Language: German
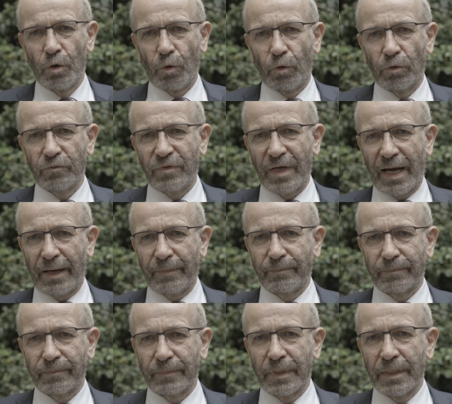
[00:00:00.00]
Und wir
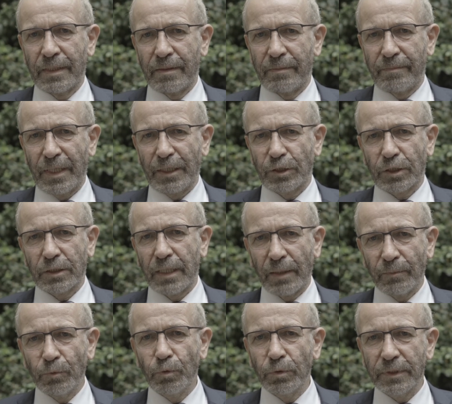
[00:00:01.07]
haben Menschen
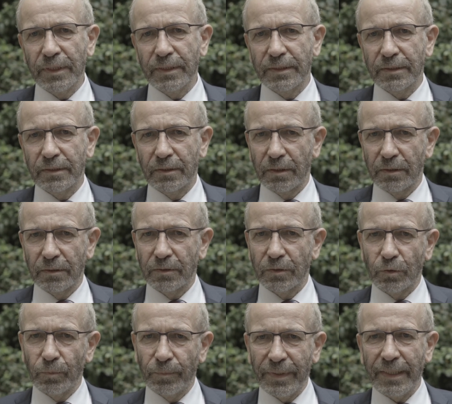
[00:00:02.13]
ermutigt,
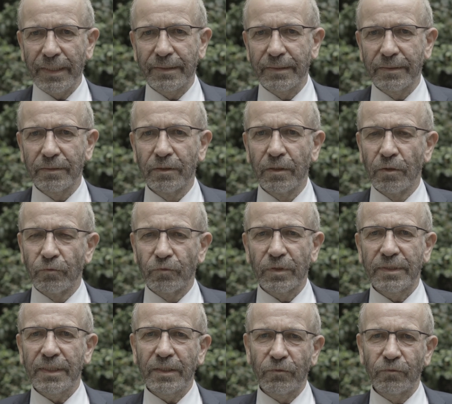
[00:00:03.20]
zu beten, für
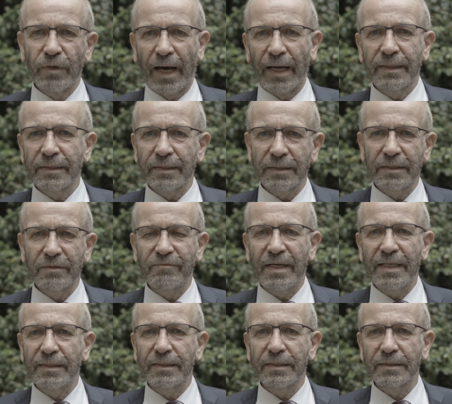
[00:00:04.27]
sich, für andere die
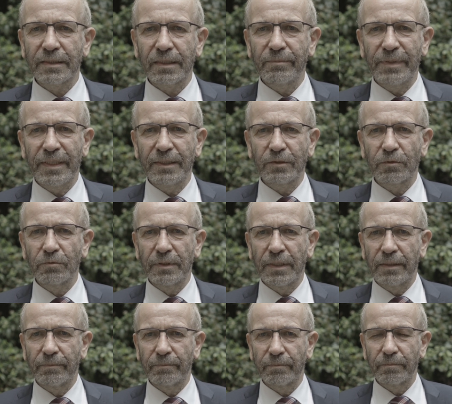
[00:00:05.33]
Welt ins Gebet zu
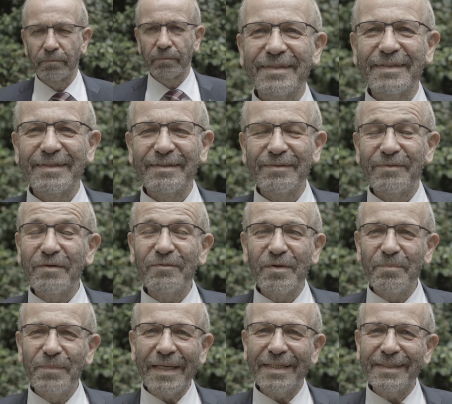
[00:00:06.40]
nehmen. Wenn wir
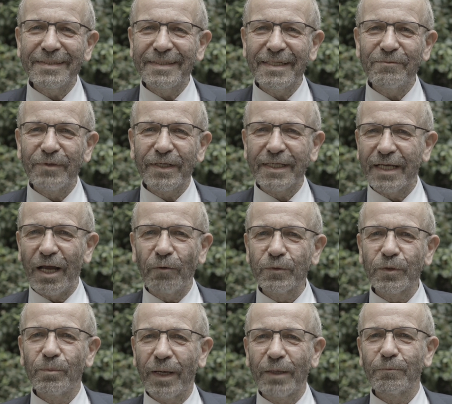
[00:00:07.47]
beten, sind wir
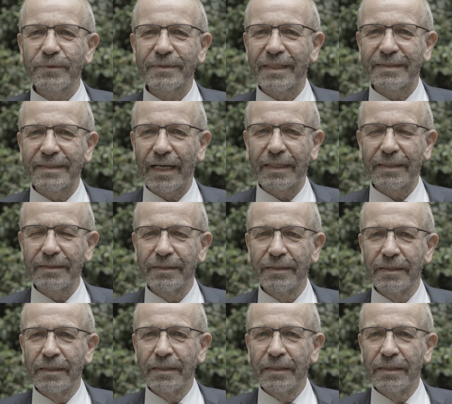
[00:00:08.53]
genauso bei unserer Sache